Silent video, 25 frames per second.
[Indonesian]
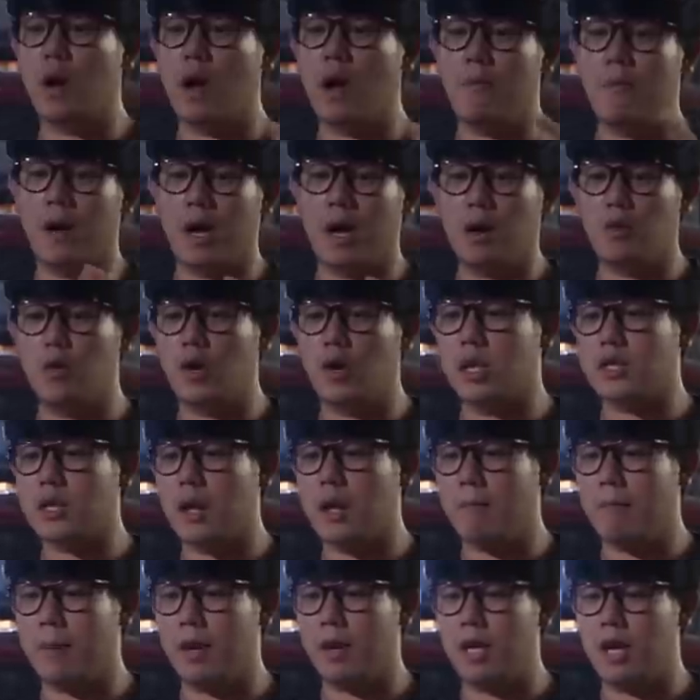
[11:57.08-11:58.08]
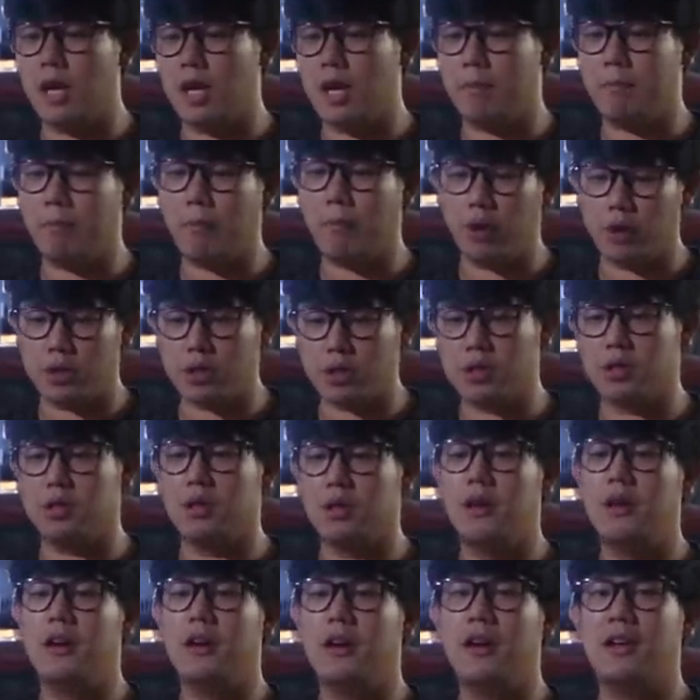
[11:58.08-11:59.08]
gambarnya udah sampai di repost
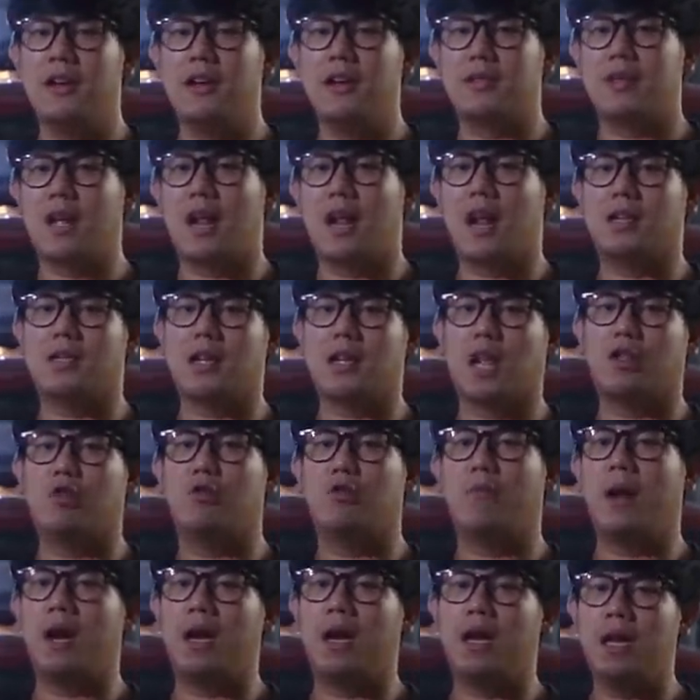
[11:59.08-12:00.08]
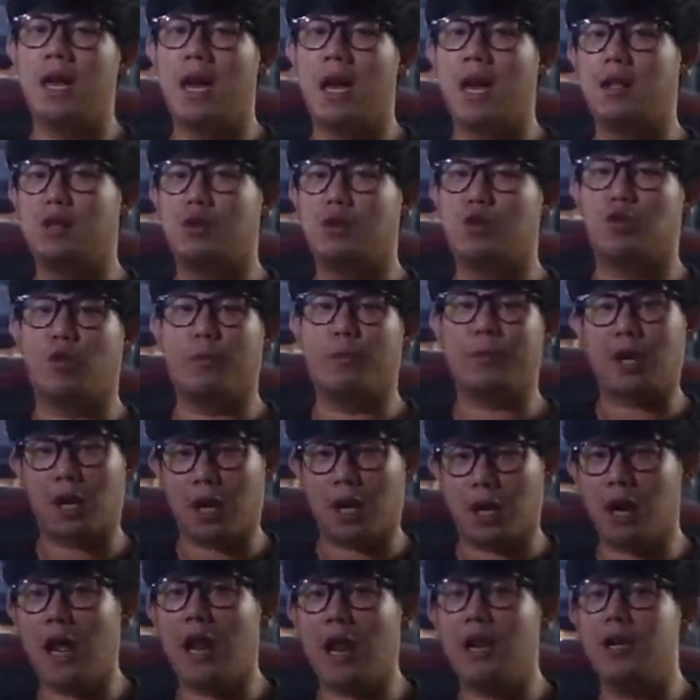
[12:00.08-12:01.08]
salah satu media cukup
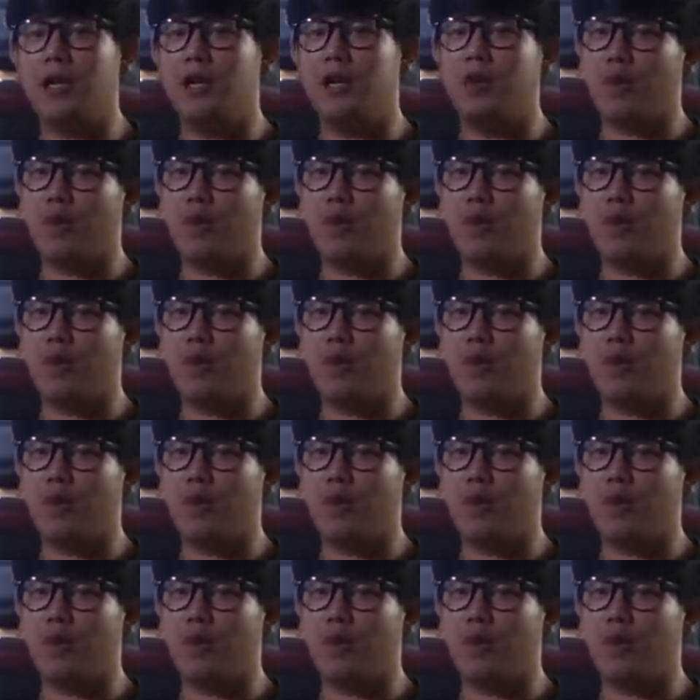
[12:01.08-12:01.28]
terkenal di